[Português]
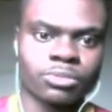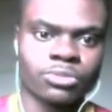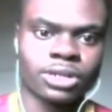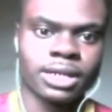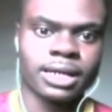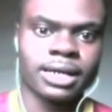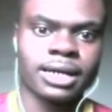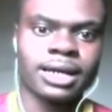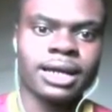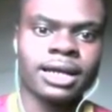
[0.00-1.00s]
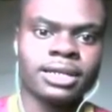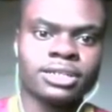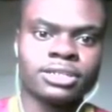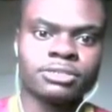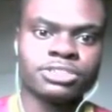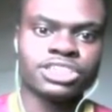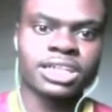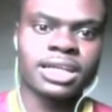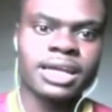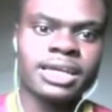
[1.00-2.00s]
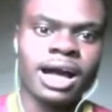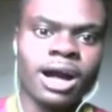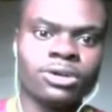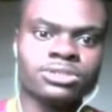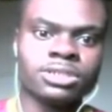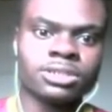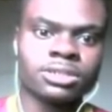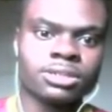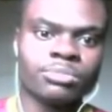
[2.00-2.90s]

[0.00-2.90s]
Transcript: Vamos lá. Tira daí, House.